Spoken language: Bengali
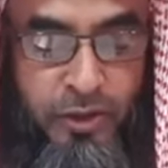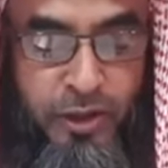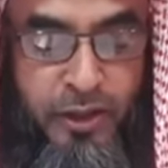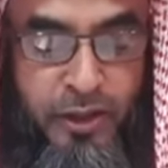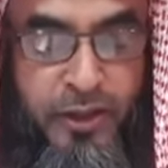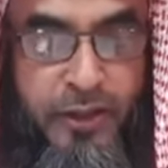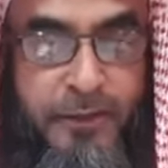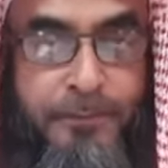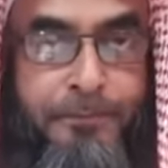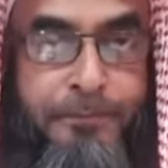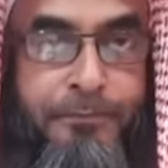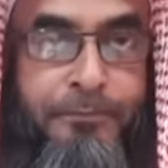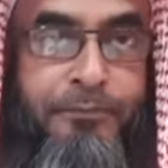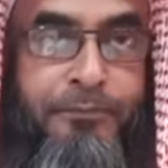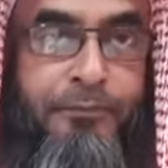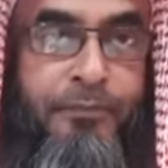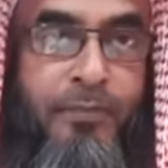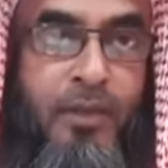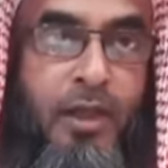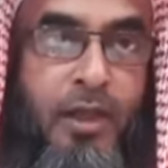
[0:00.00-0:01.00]
করে না
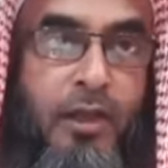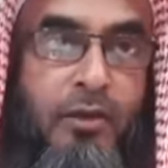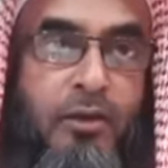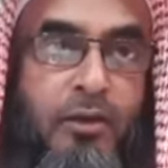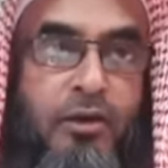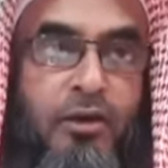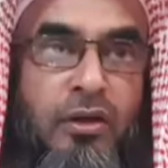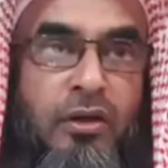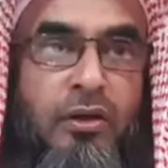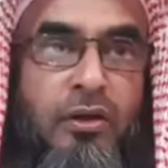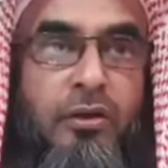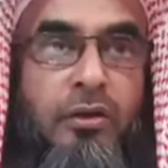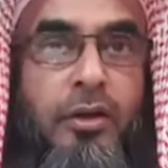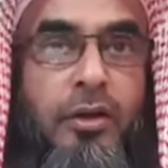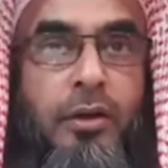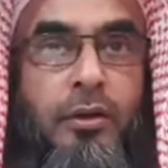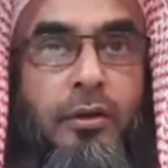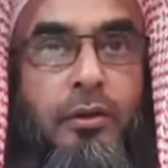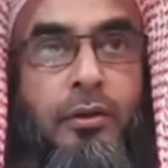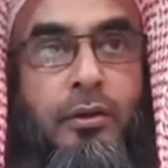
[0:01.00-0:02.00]
এই ধরনের
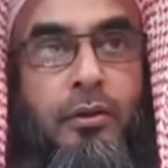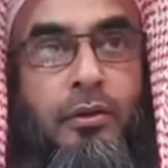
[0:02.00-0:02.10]
লোকের